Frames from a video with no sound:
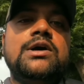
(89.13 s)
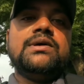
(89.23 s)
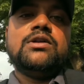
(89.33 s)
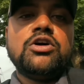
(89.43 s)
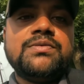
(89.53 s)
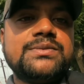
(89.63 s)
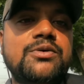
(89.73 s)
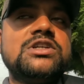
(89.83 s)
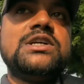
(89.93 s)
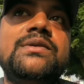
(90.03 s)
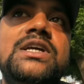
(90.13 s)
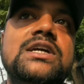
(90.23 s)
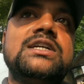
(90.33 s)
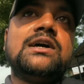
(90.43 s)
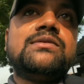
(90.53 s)
अभी हम लोग ऑफिस पहुँचे भी नहीं
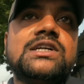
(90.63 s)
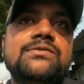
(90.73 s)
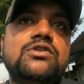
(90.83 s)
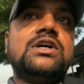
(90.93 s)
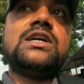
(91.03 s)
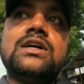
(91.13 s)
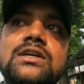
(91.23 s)
कि ड्राइवर जी का फ़ोन आ गया